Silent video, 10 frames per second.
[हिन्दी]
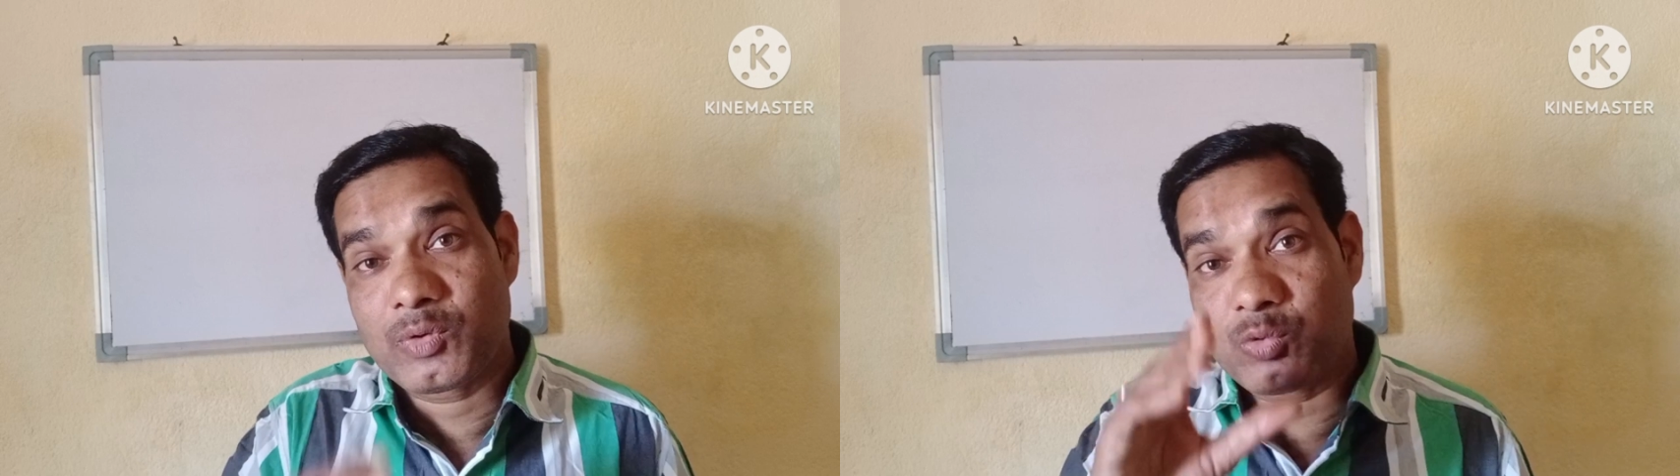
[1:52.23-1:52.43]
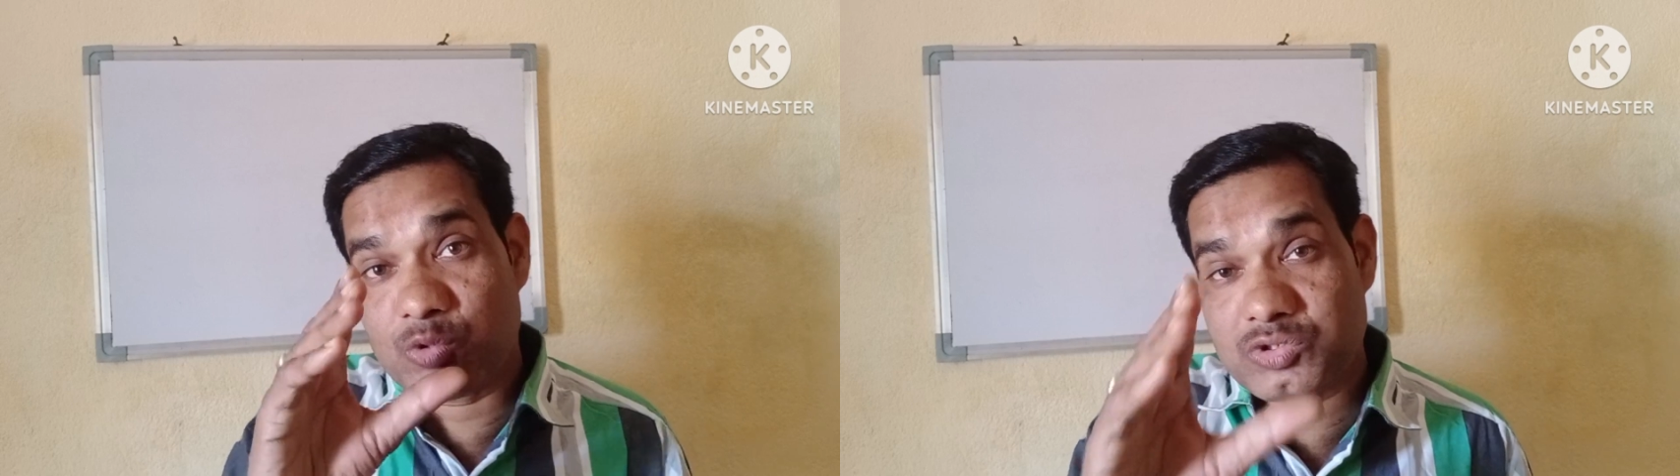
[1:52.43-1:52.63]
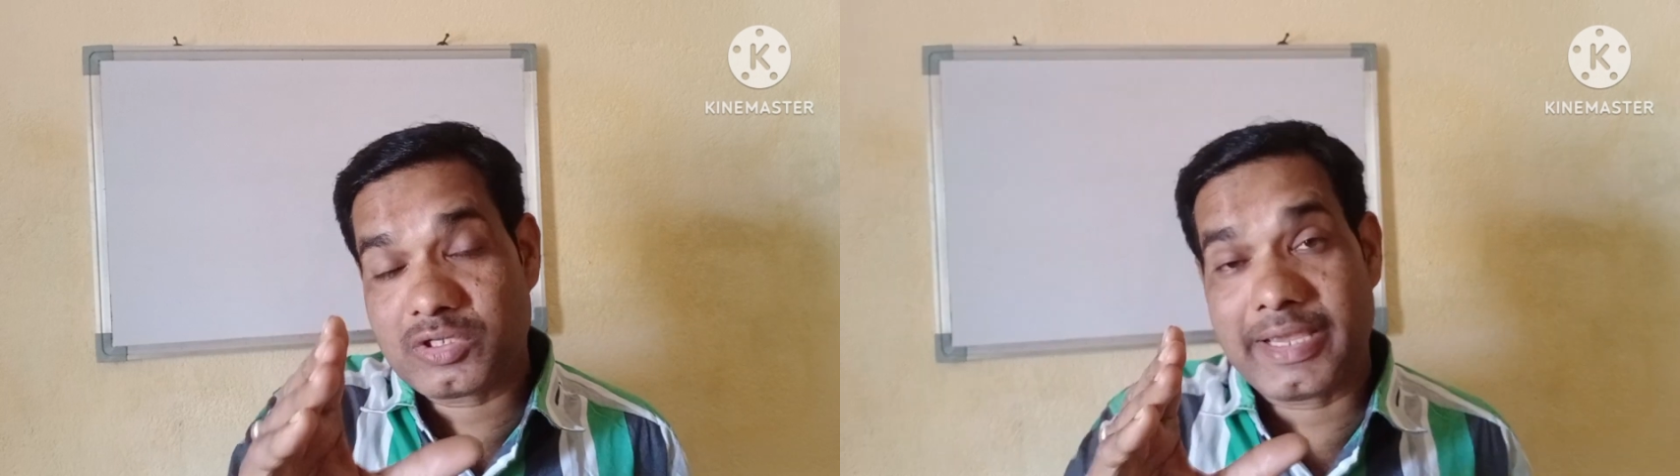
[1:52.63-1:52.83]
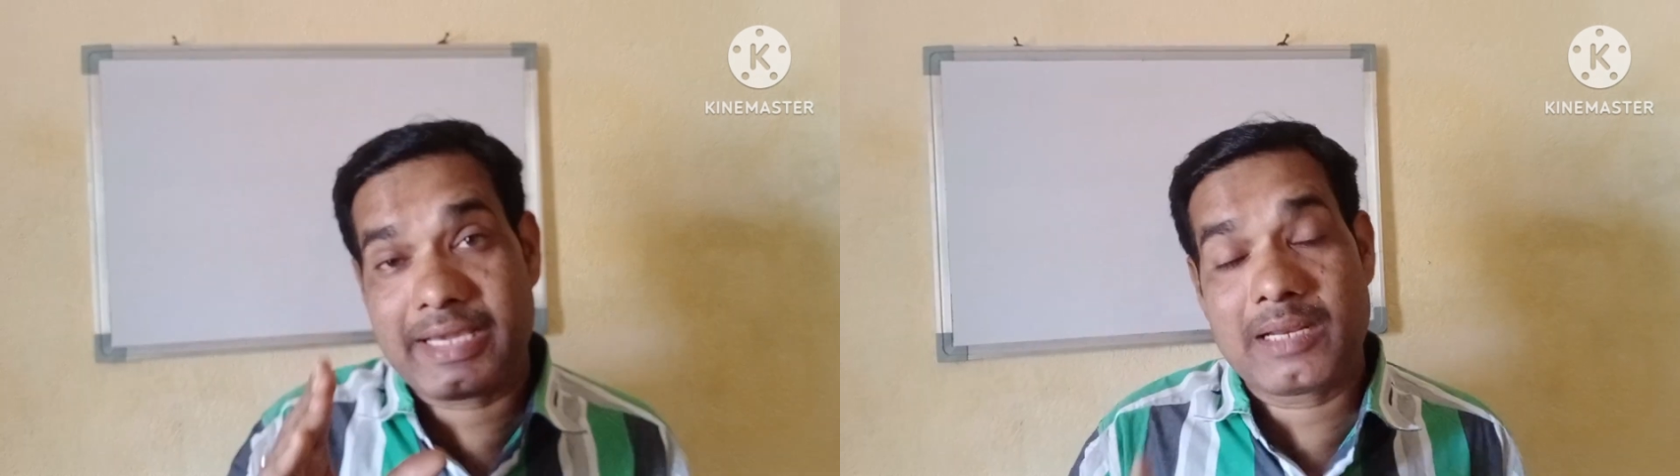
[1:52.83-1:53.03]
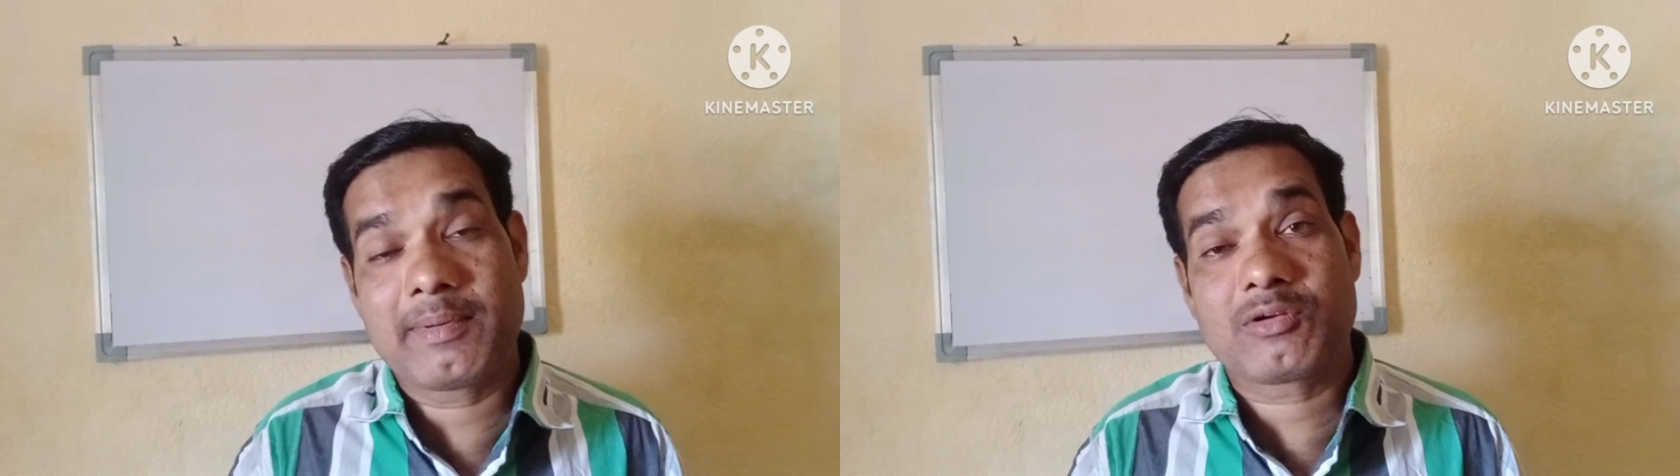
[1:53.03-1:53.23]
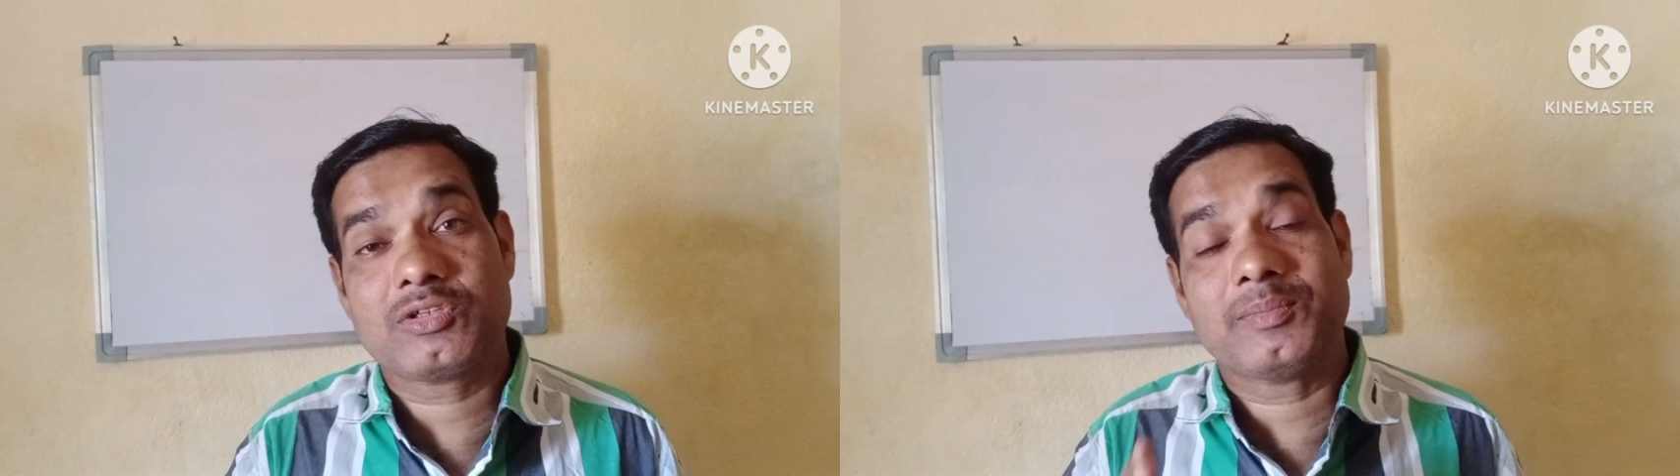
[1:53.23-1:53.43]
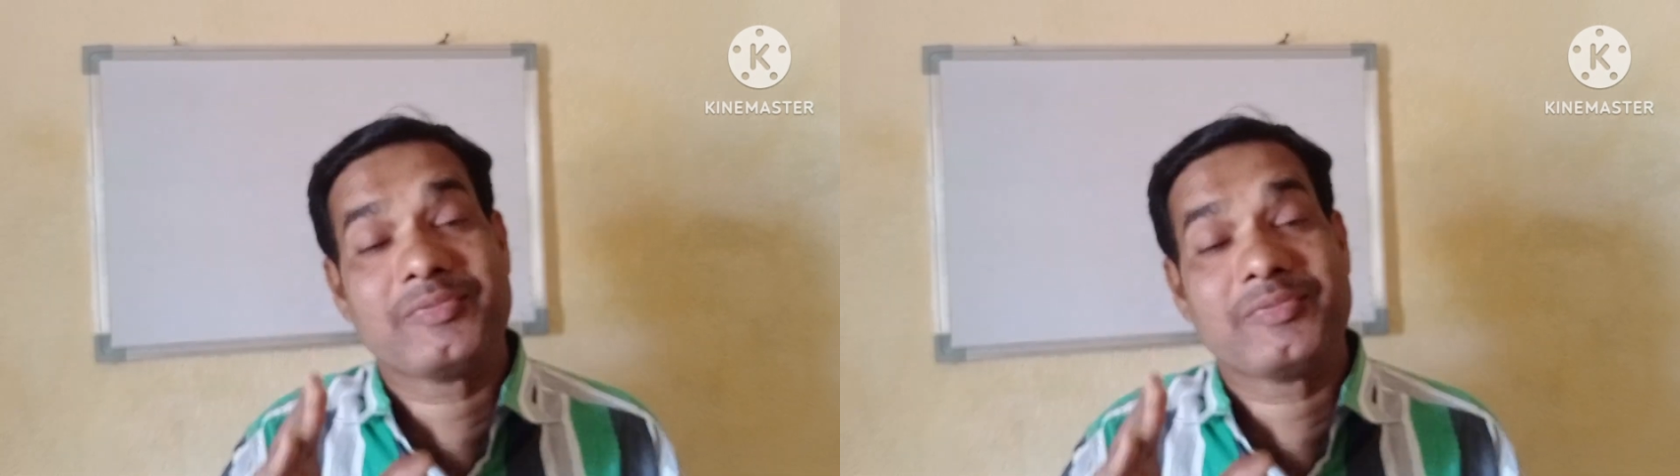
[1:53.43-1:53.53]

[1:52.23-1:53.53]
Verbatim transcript: वो सो एग्रीमेंट को जब